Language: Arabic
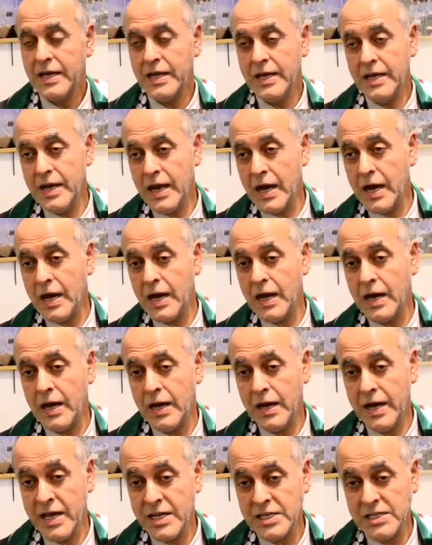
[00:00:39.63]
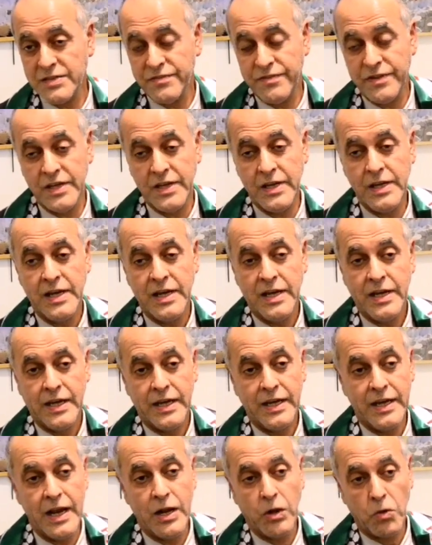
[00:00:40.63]
إلى أسفي
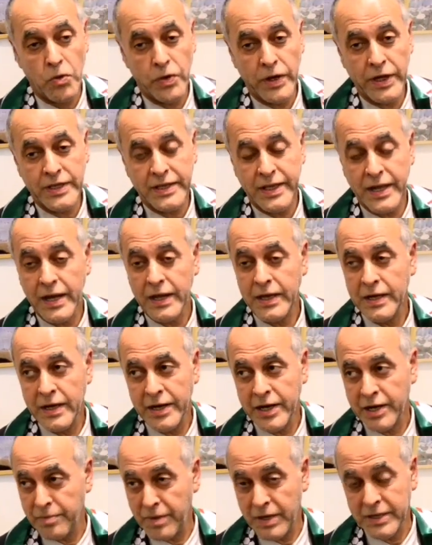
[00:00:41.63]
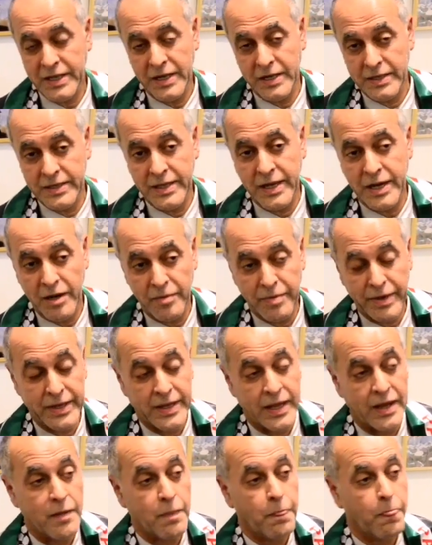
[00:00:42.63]
إلى القنيطرة إلى الرباط إلى الدار
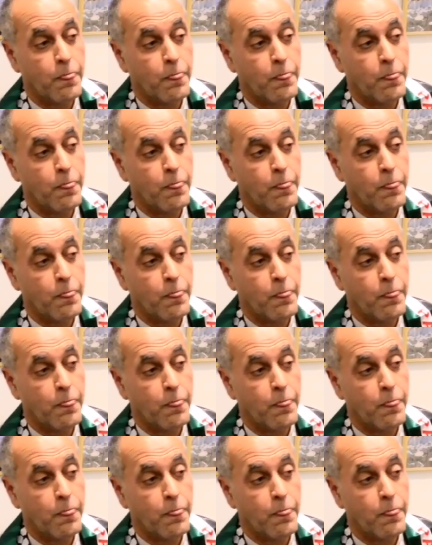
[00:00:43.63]
البيضاء